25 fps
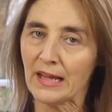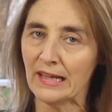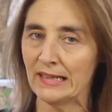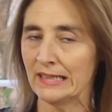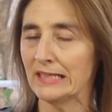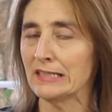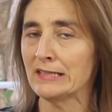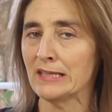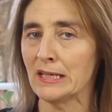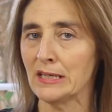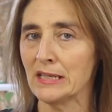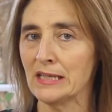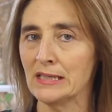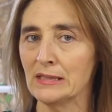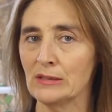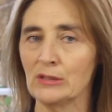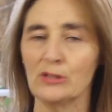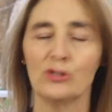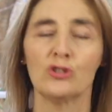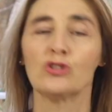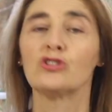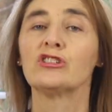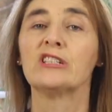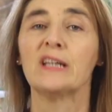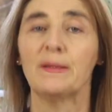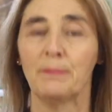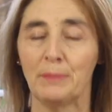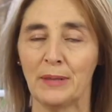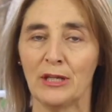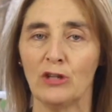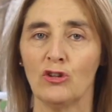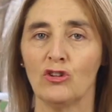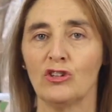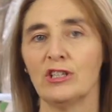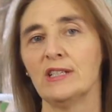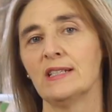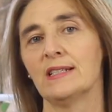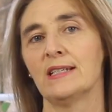de estos
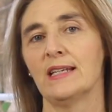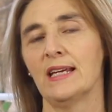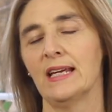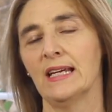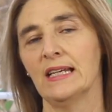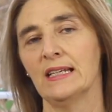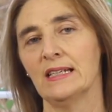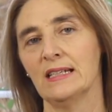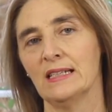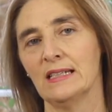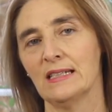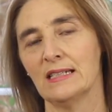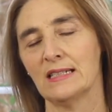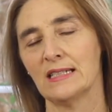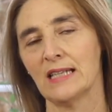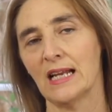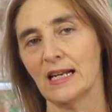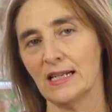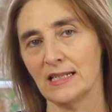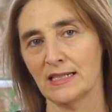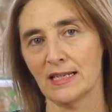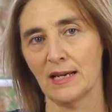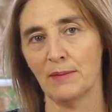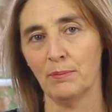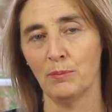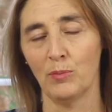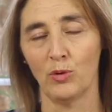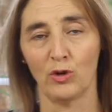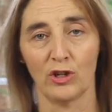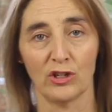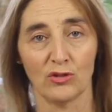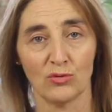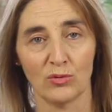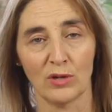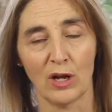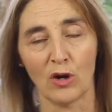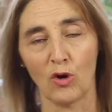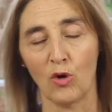champiñones en salsa, porque
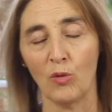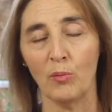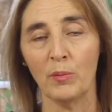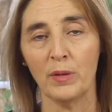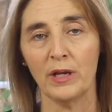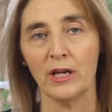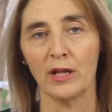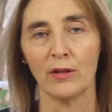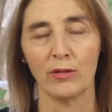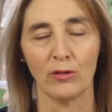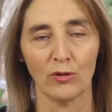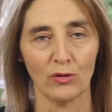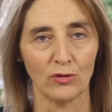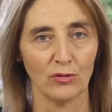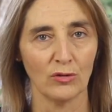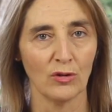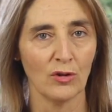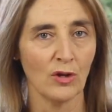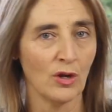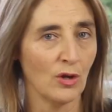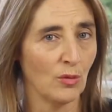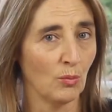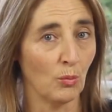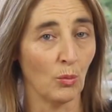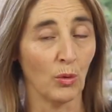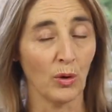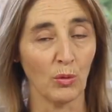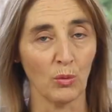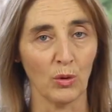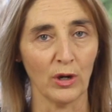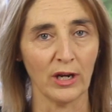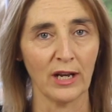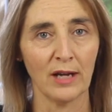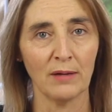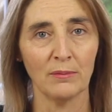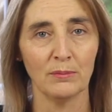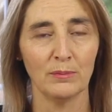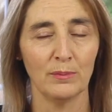es una combinación muy
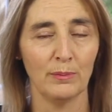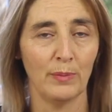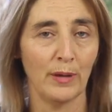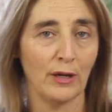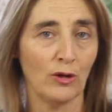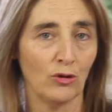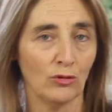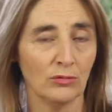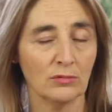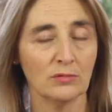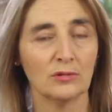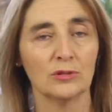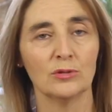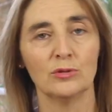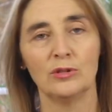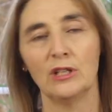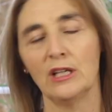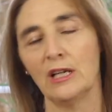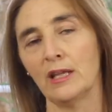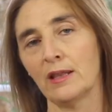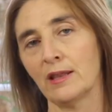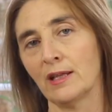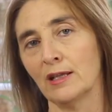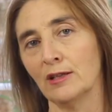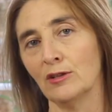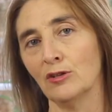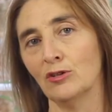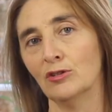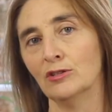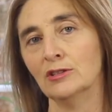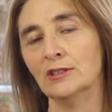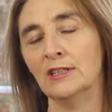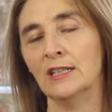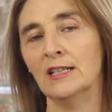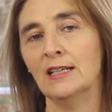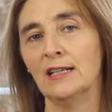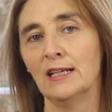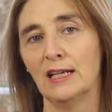buena, pero utilizando
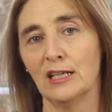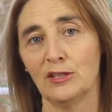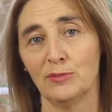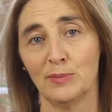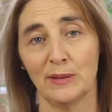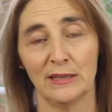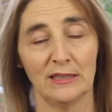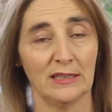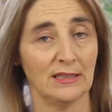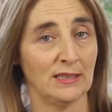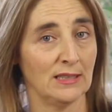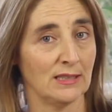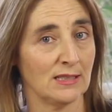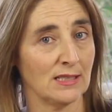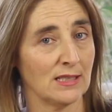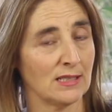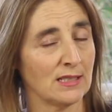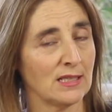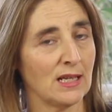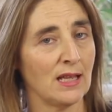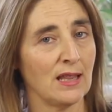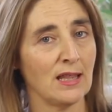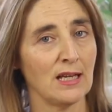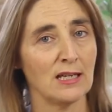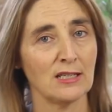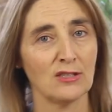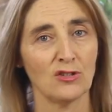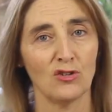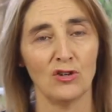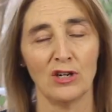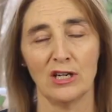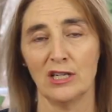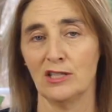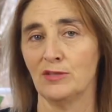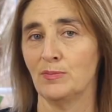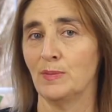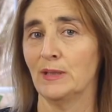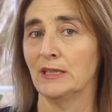las patatas asadas o
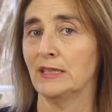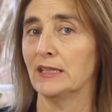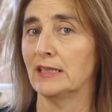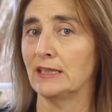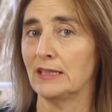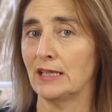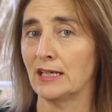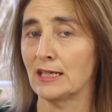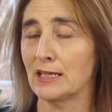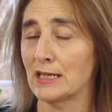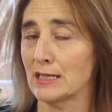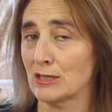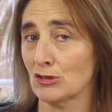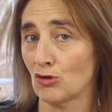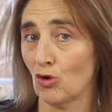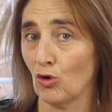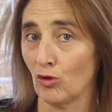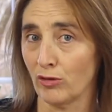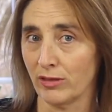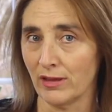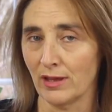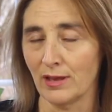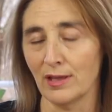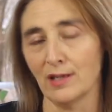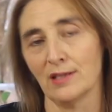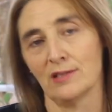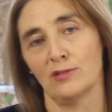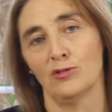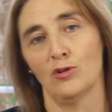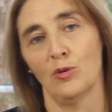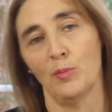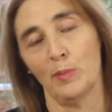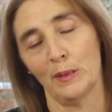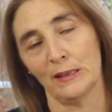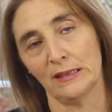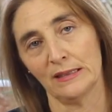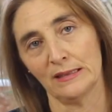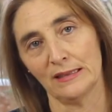las patatas cocidas, no
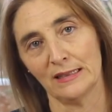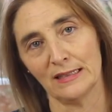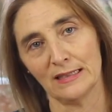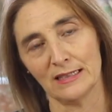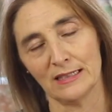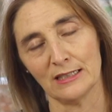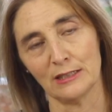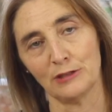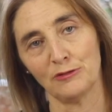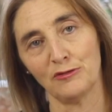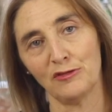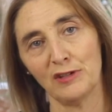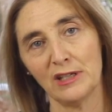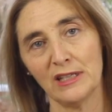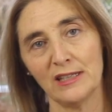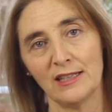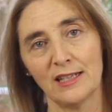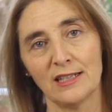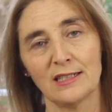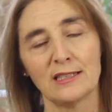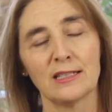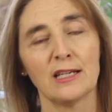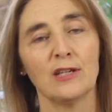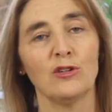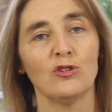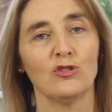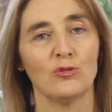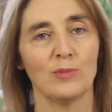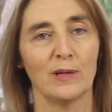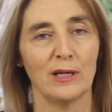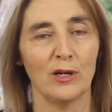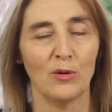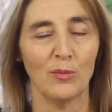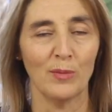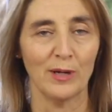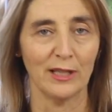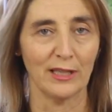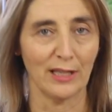patatas fritas, que nos
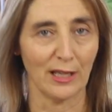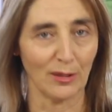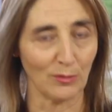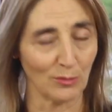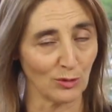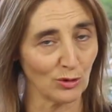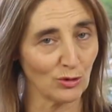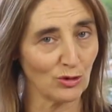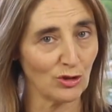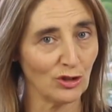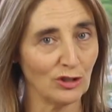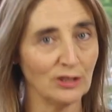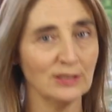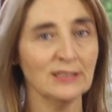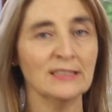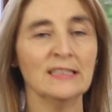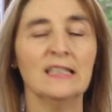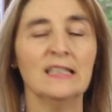van a aumentar mucho